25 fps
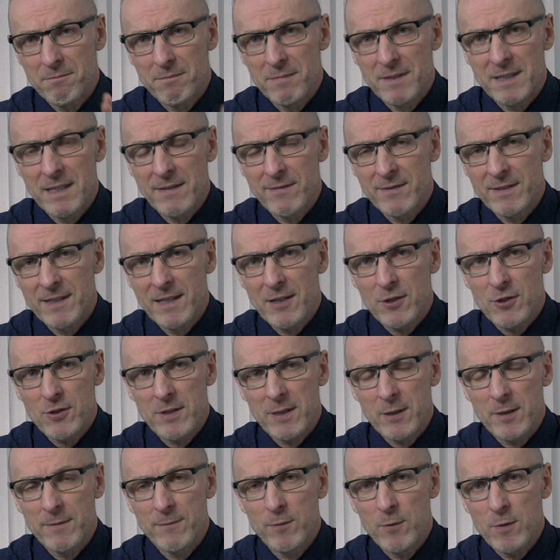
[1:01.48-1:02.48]

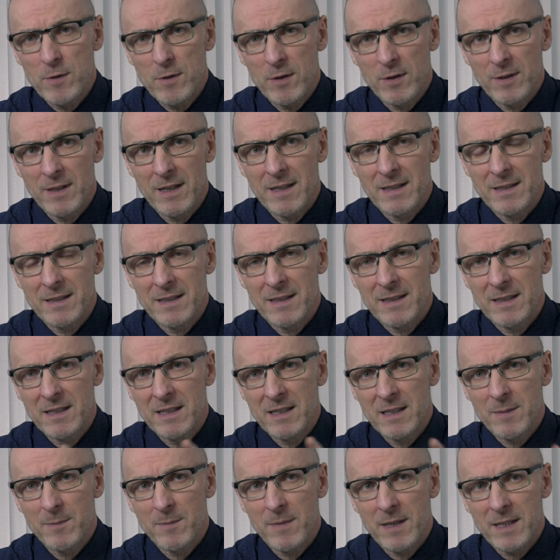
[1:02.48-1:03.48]
zewnętrzne i funkcjonalne.
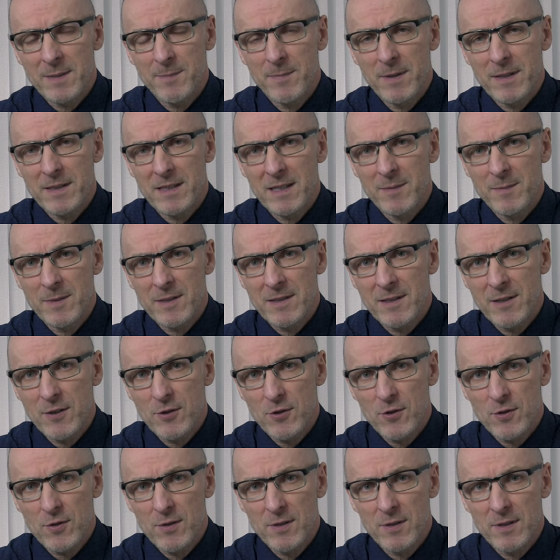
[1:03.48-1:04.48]
Innym aspektem jest
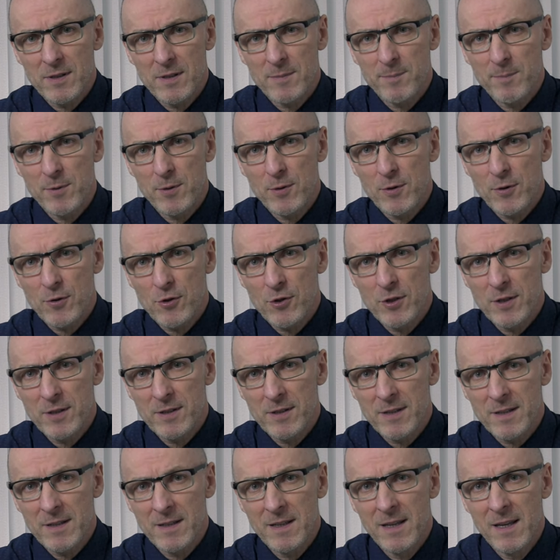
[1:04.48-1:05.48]
też e,
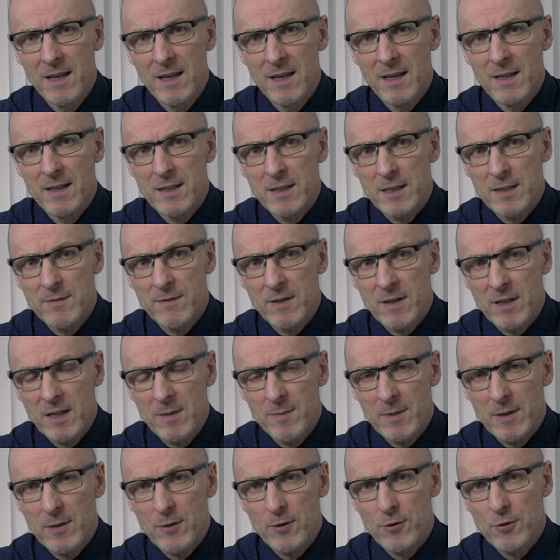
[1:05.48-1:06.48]
pogorszenie z
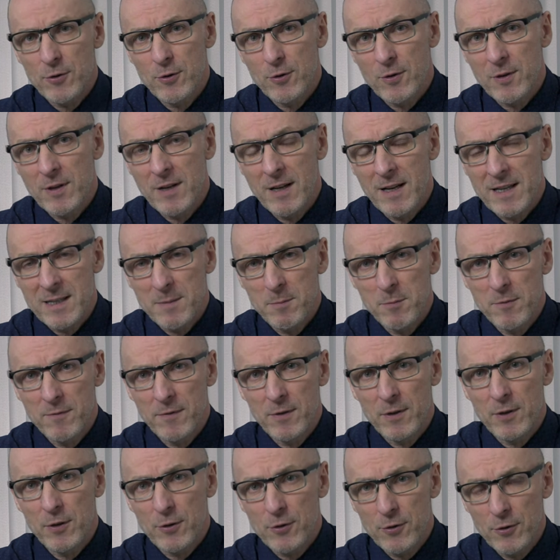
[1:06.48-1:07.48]
wiekiem jakości
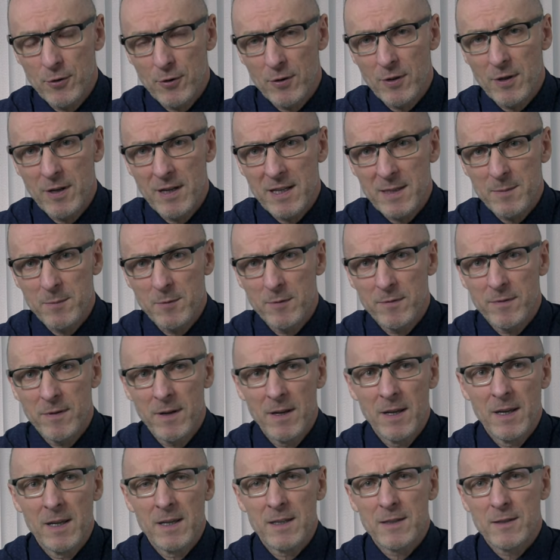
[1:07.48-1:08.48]
orgazmów, ilości orgazmów,
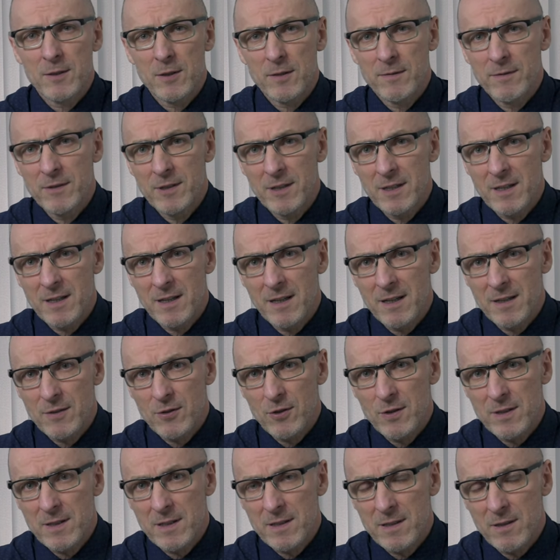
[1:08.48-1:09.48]
co wynika
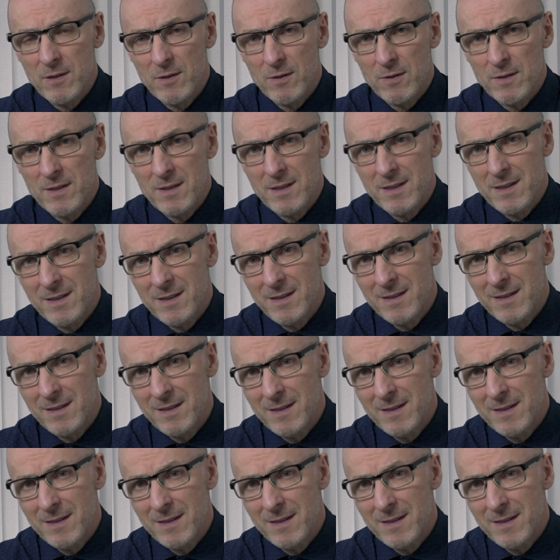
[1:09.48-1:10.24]
często z